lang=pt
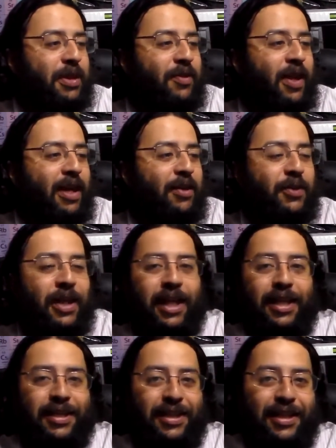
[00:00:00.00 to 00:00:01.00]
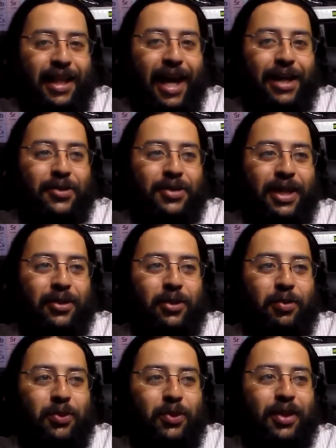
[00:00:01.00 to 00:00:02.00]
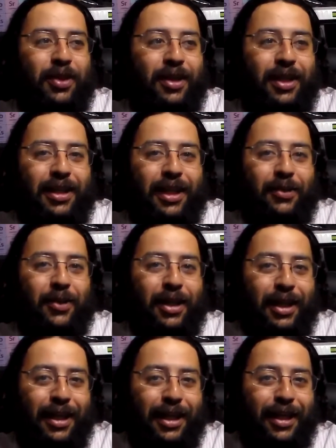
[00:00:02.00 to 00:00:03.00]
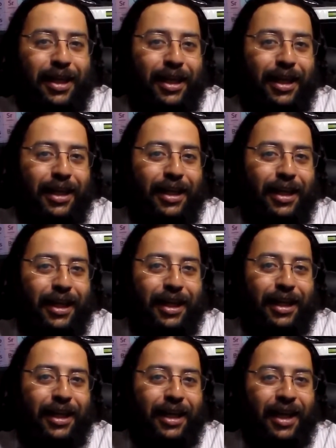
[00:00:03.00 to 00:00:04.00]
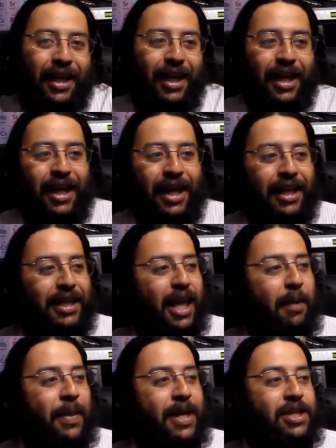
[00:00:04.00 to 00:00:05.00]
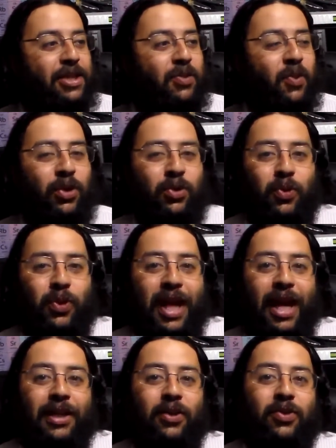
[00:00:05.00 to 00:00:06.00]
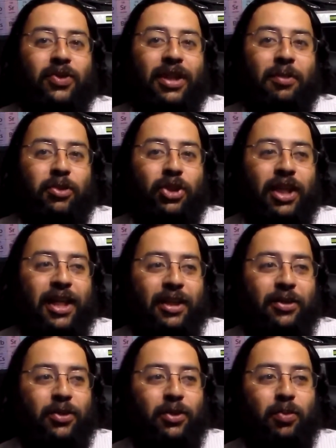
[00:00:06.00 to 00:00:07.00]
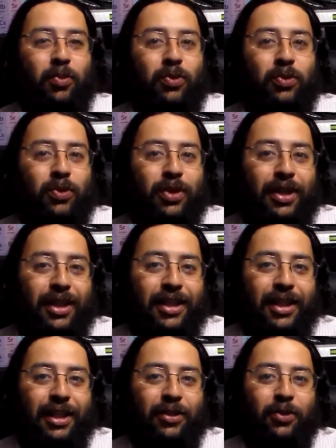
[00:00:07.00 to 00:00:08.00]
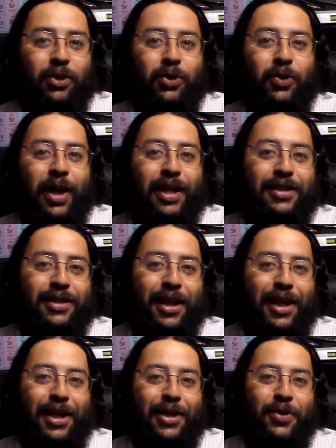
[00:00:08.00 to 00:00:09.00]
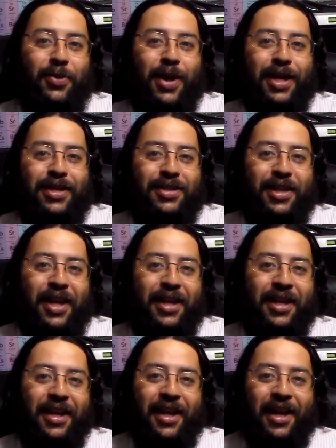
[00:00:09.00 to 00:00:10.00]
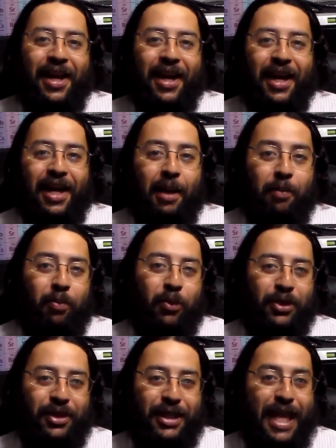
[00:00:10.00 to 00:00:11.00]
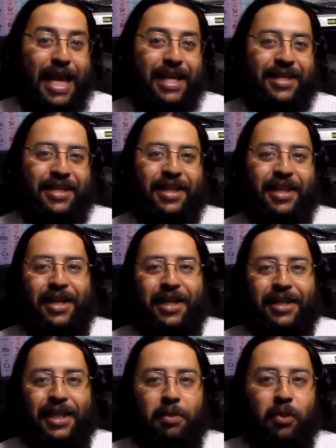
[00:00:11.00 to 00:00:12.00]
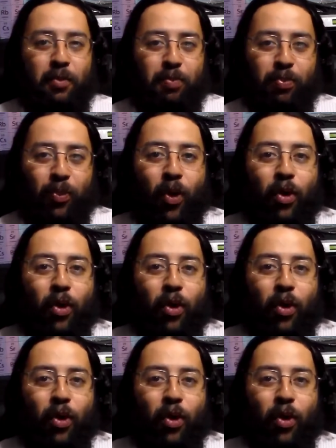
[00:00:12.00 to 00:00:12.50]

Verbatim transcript: como é que se fala, num daqueles estádios, né, e todo mundo gritando Hillary, Hillary, Hillary, e de repente no outro lugar tá o Trump chegando e todo mundo gritando USA, USA, né? aquela potência, sabe? O